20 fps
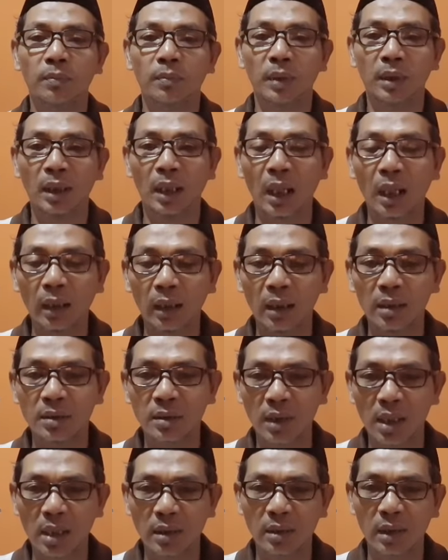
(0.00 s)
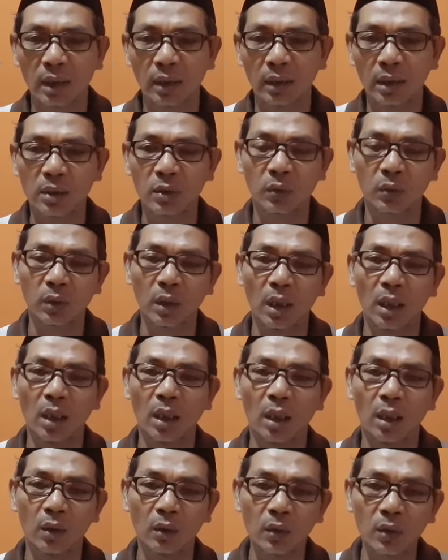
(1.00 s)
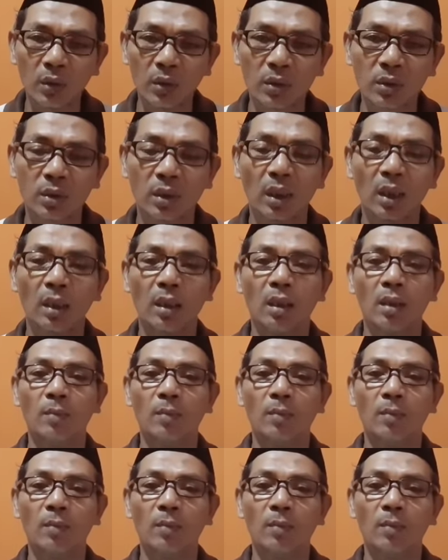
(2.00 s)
penanganan jenazah ini juga harus